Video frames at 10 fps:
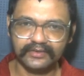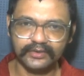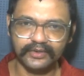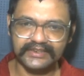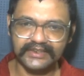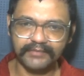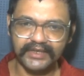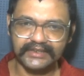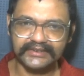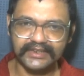थोड़ा सा हम
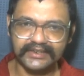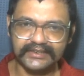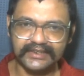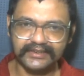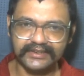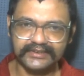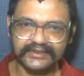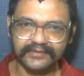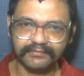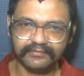आगे जाके देखते हैं
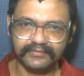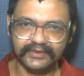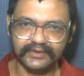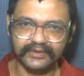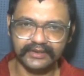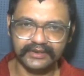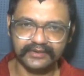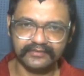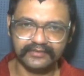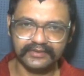जी और
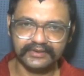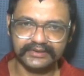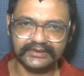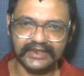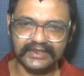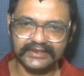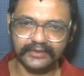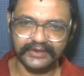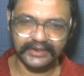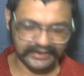यहाँ से
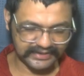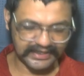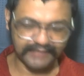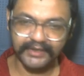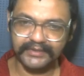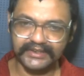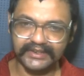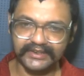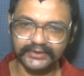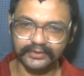इन्होंने इस कैमरे में
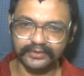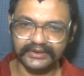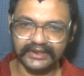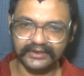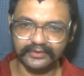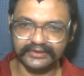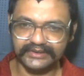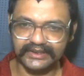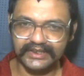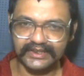देखना शुरू किया तो
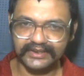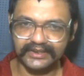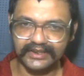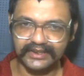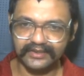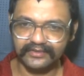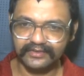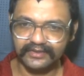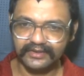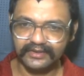ये कट लगाया
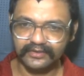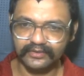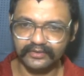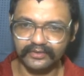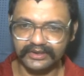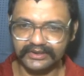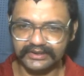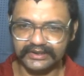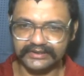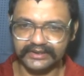और
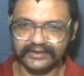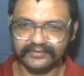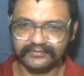इतना